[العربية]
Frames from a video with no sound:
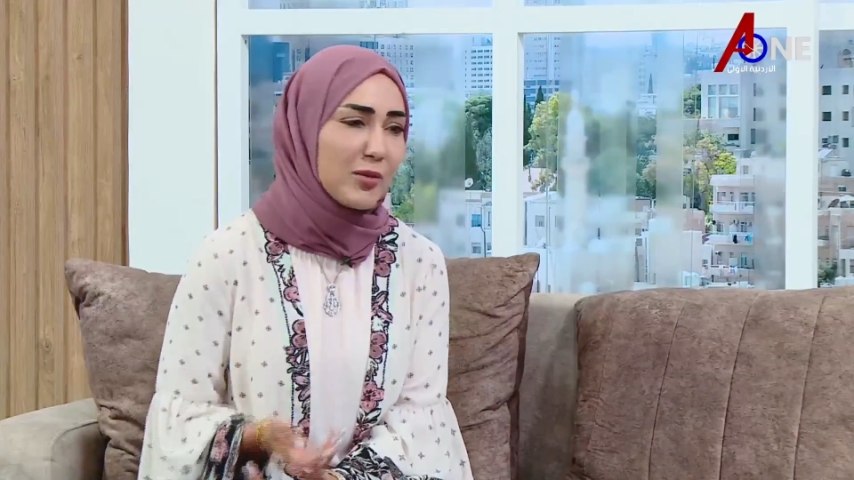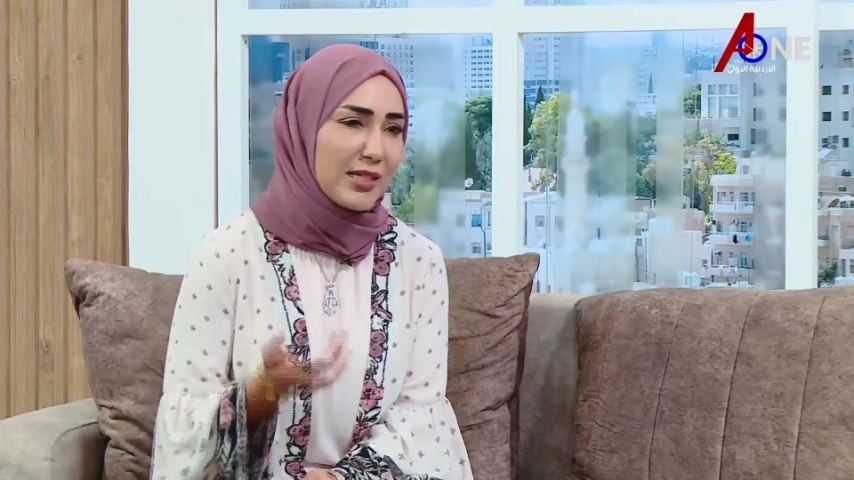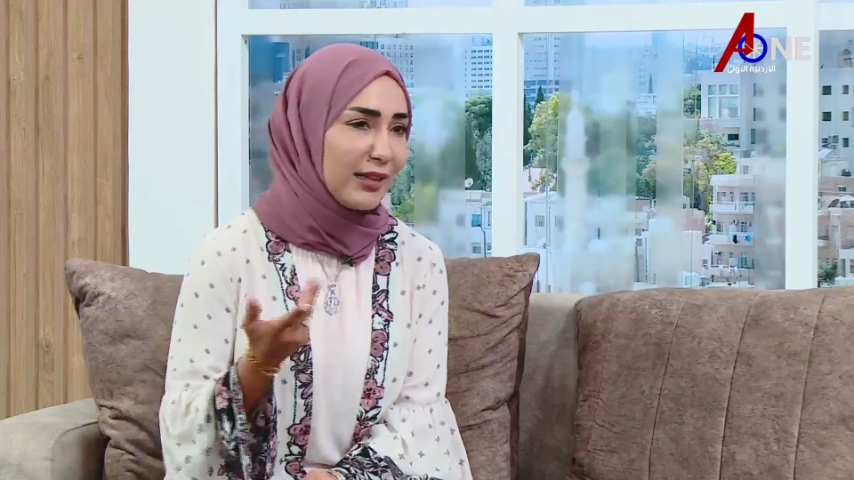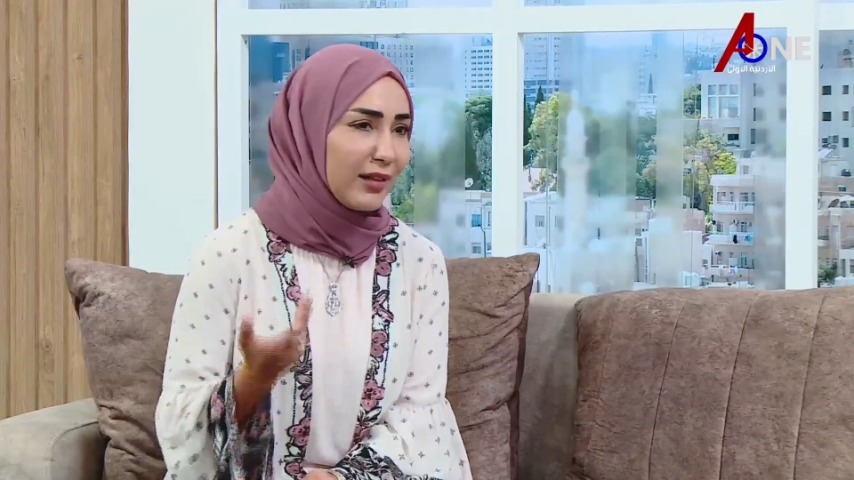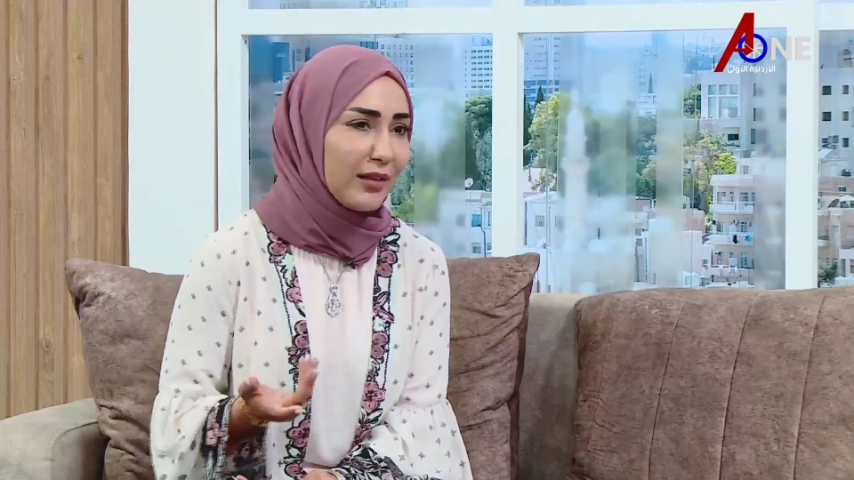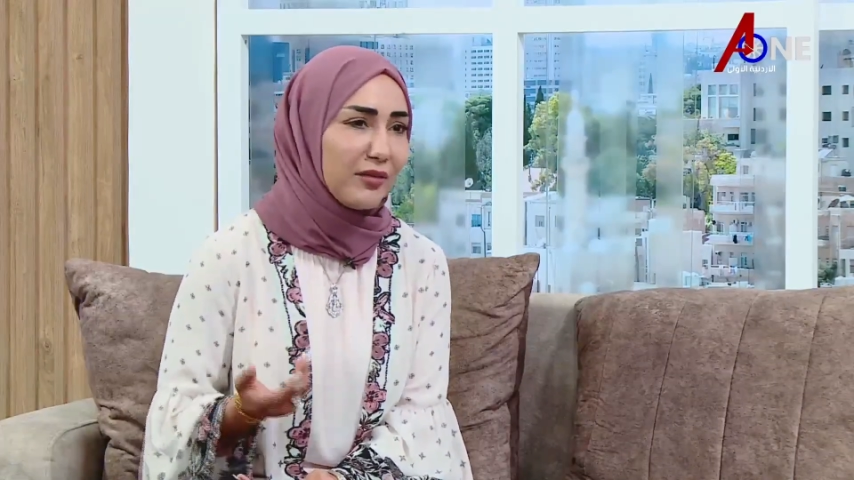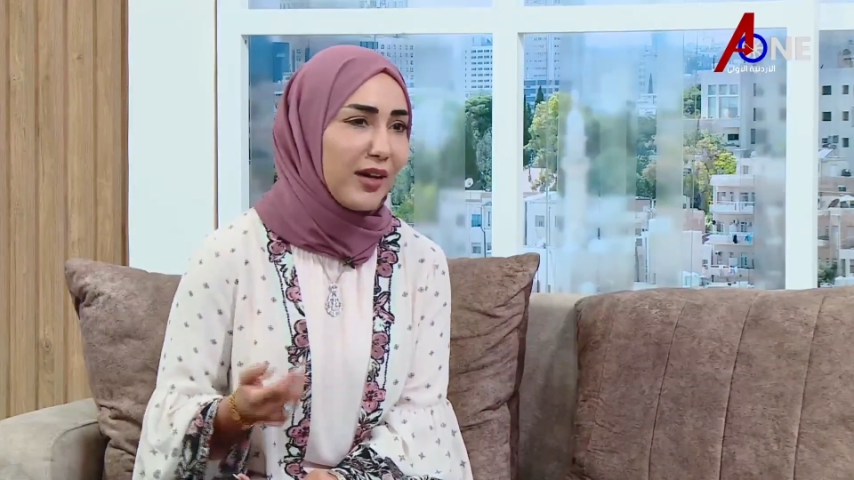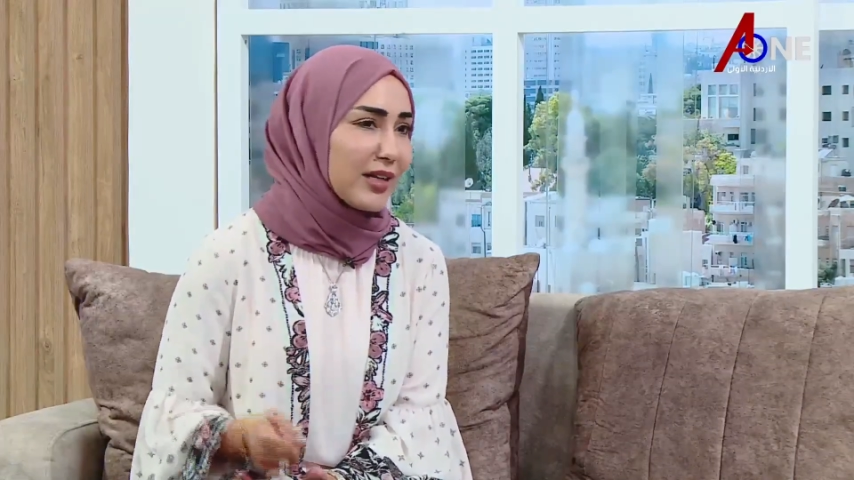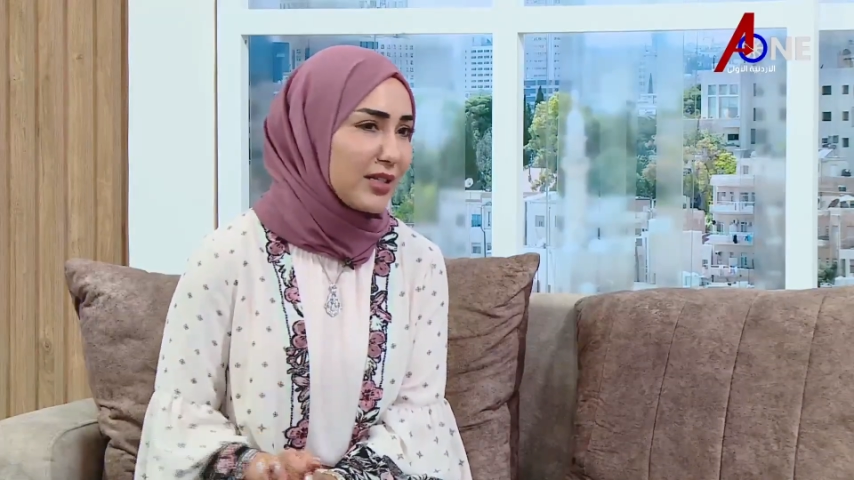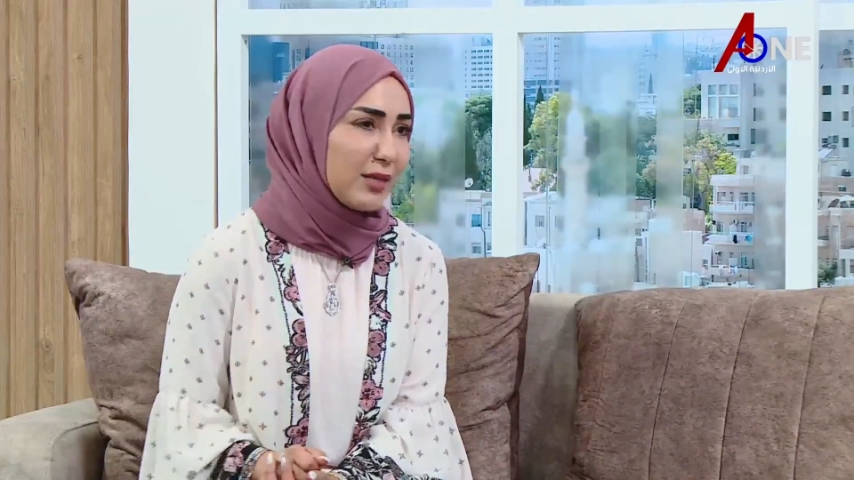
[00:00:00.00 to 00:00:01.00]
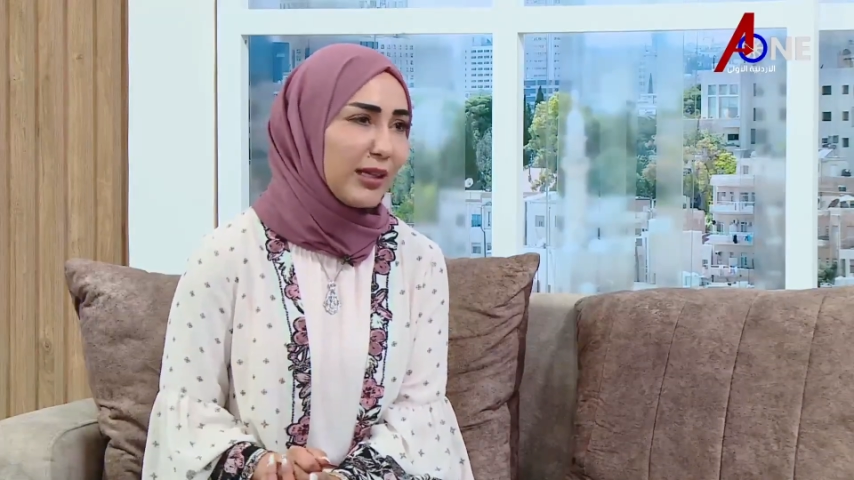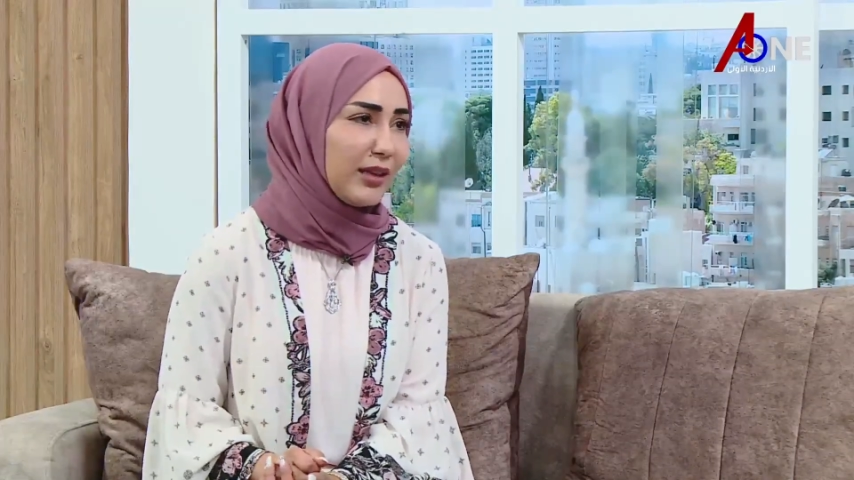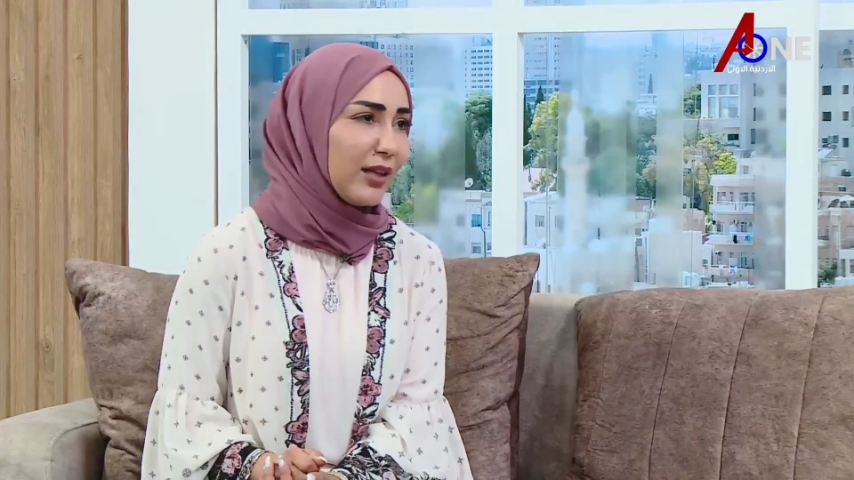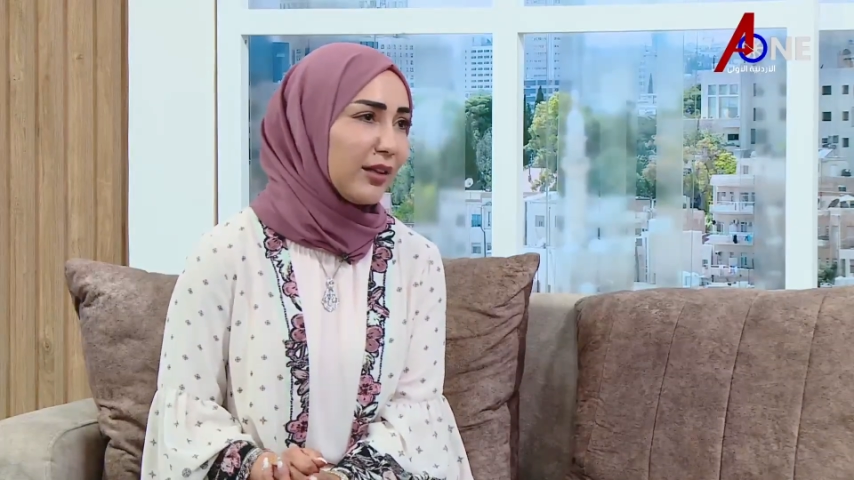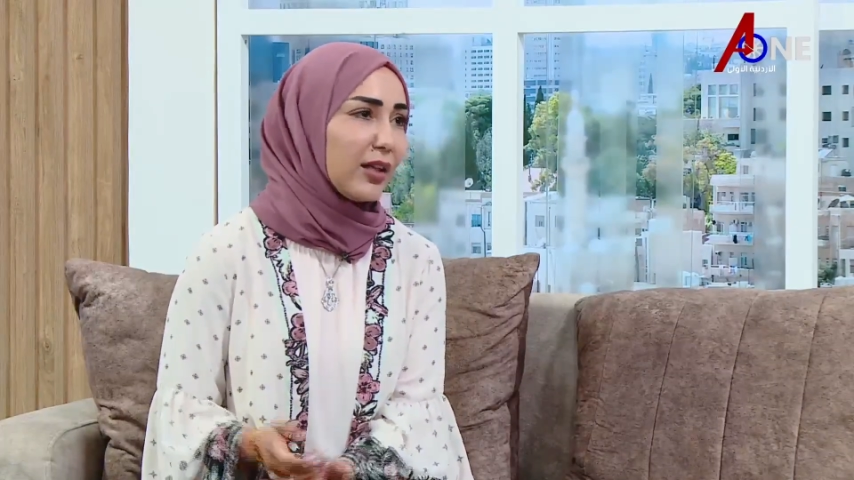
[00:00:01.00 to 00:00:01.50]
الزعتر الفارسي
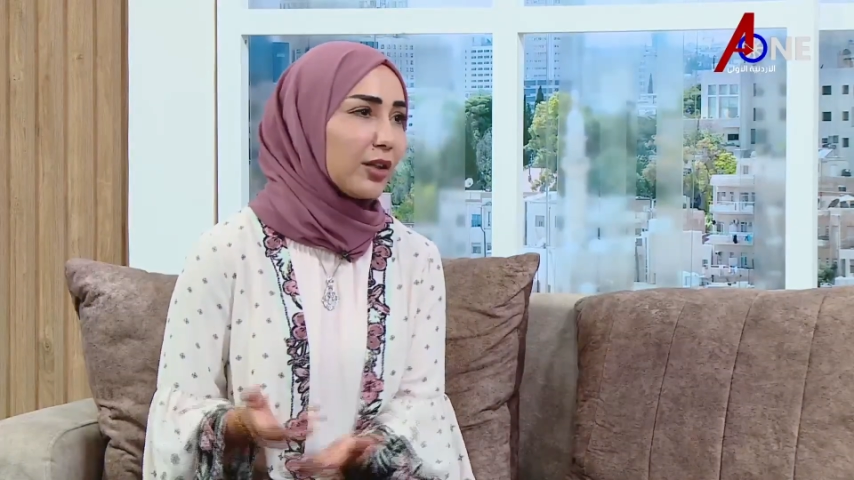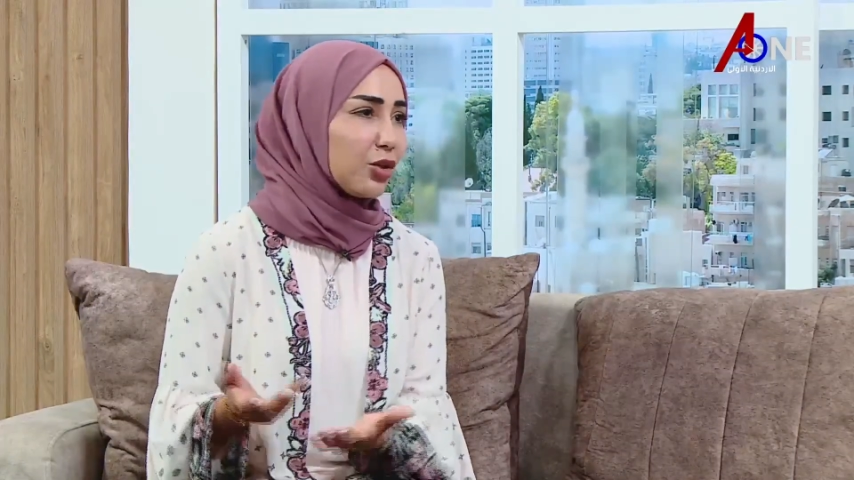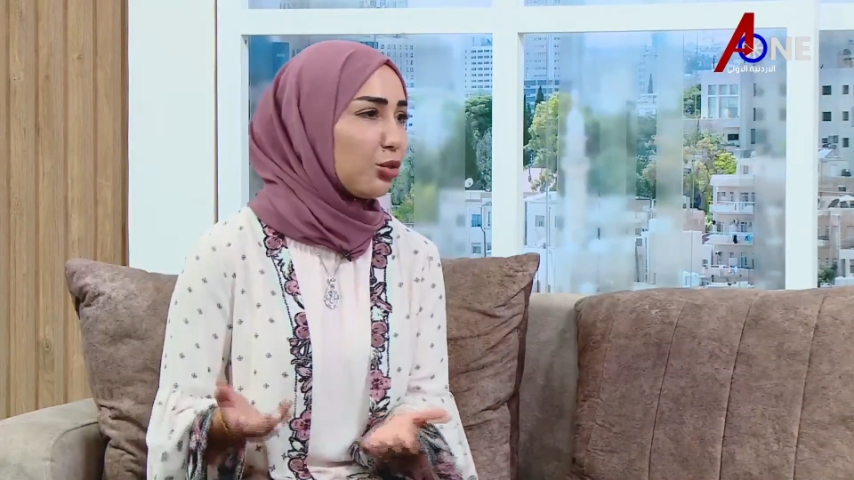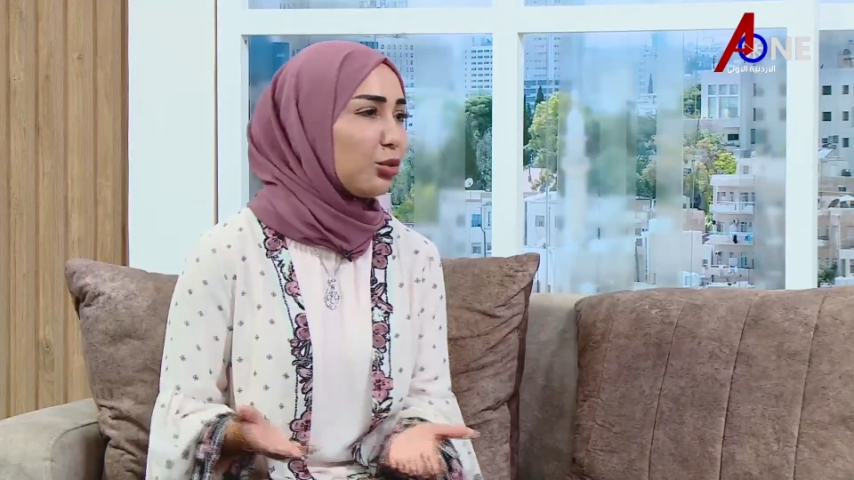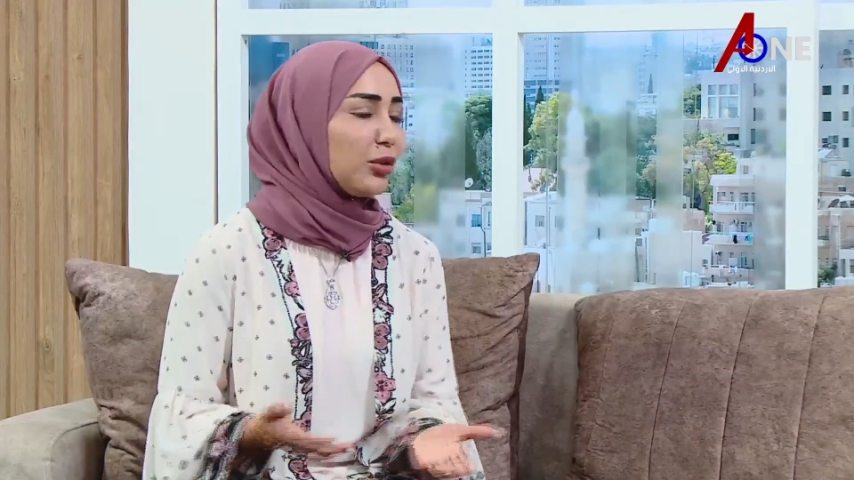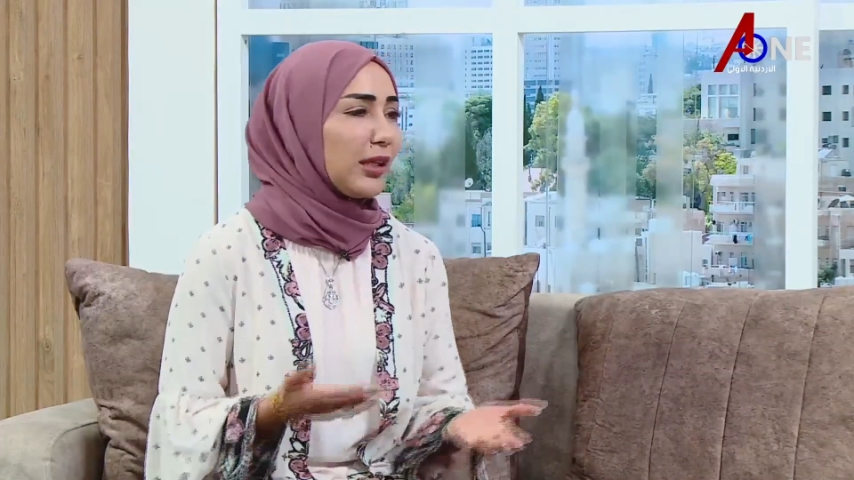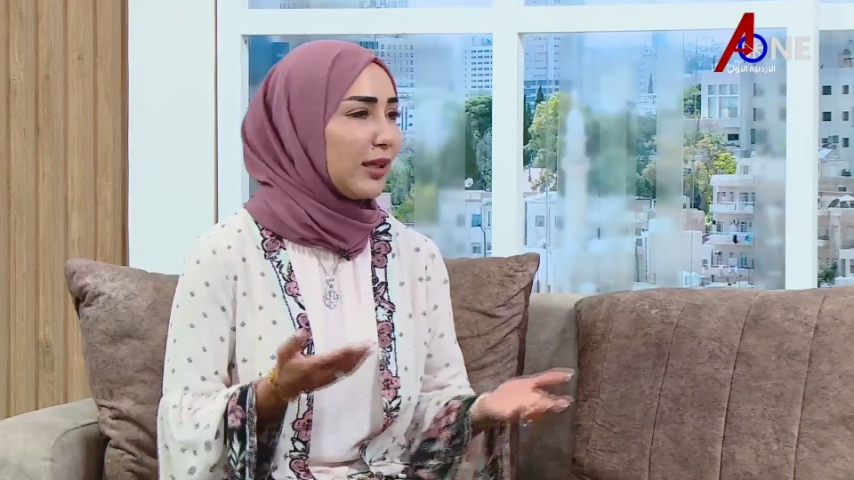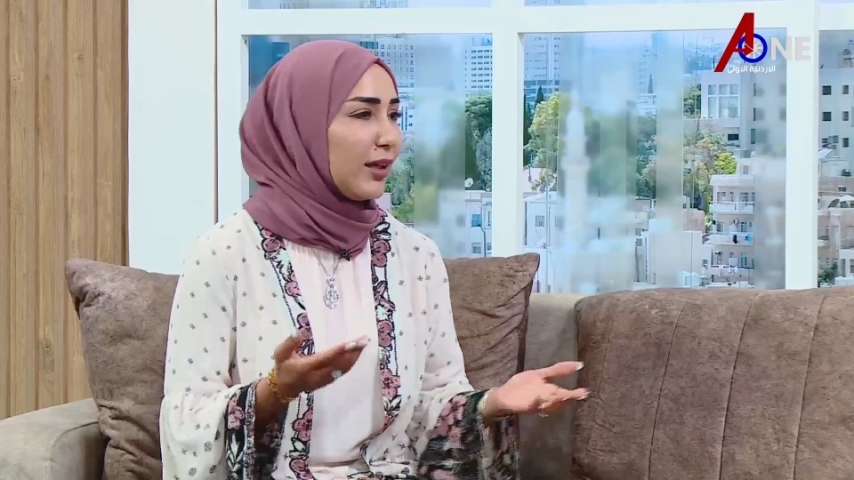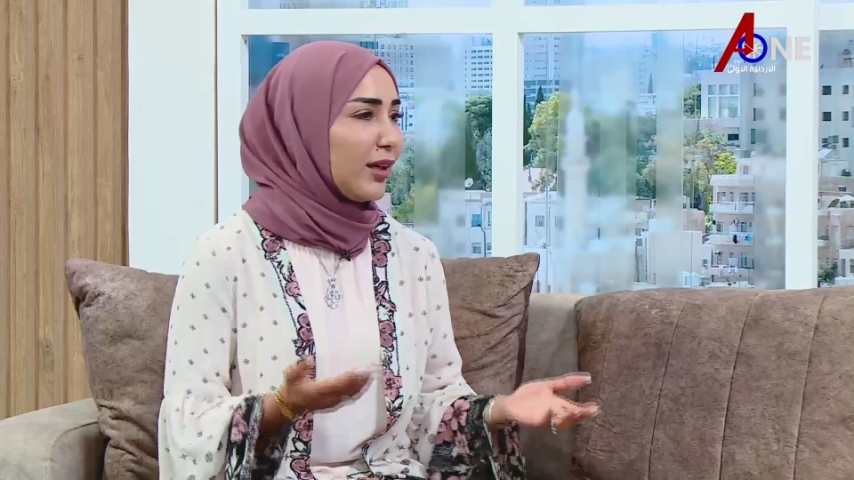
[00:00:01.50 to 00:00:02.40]
مثلا القطون